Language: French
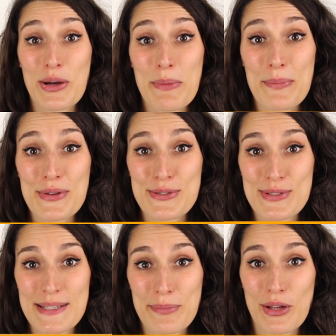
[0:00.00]
Comment
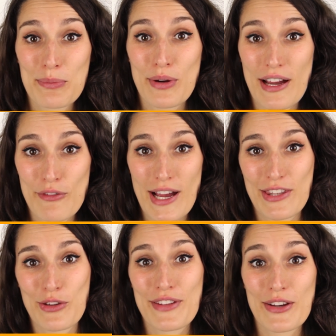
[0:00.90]
penses-tu t'y prendre pour avoir
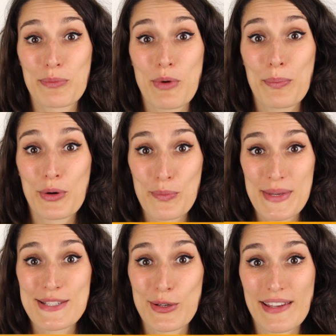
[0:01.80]
un environnement
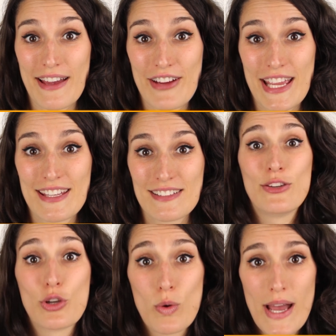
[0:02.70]
propice au travail
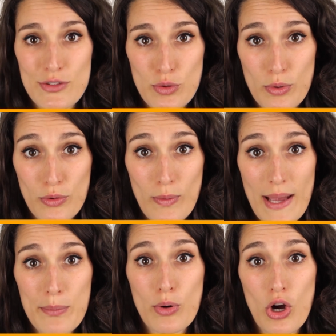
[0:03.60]
De quoi as-tu
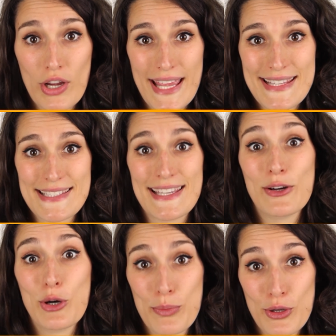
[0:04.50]
besoin pour
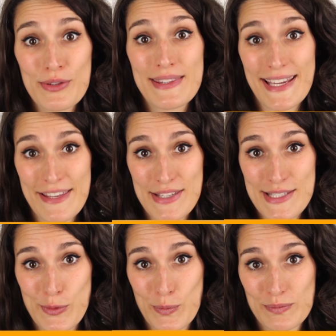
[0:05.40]
organiser au mieux tes révisions